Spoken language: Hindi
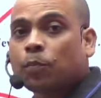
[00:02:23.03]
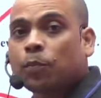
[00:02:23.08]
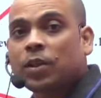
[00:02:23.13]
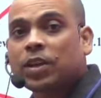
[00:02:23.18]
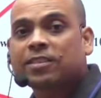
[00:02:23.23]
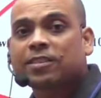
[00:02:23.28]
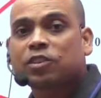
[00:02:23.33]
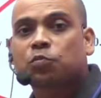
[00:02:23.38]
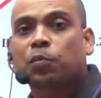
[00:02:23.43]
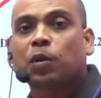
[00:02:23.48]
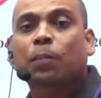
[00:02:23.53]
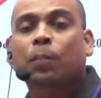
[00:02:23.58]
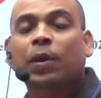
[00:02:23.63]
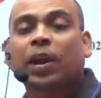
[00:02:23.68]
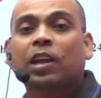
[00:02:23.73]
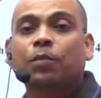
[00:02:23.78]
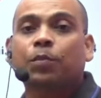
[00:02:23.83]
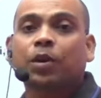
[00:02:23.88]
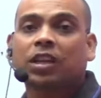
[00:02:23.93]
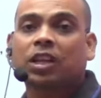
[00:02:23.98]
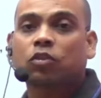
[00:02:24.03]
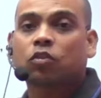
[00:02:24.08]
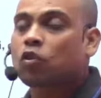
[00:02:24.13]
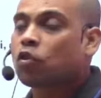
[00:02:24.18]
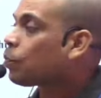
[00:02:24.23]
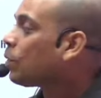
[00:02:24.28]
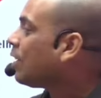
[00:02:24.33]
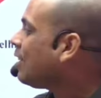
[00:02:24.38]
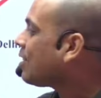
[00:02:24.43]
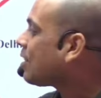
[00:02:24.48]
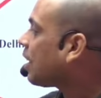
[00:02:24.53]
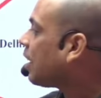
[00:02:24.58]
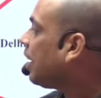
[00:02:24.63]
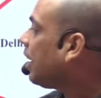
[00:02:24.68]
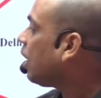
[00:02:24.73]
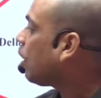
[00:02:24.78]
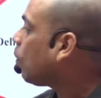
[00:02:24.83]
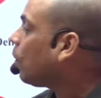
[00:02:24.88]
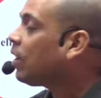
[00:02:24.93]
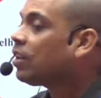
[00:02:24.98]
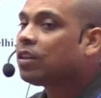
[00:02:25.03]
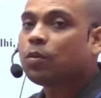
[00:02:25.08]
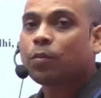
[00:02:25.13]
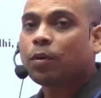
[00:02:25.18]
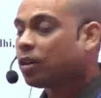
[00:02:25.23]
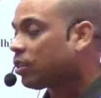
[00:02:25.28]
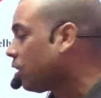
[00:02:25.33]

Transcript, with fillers: बेसिस पे प्राइवेट के तौर पर इस गेटमैन की भर्ती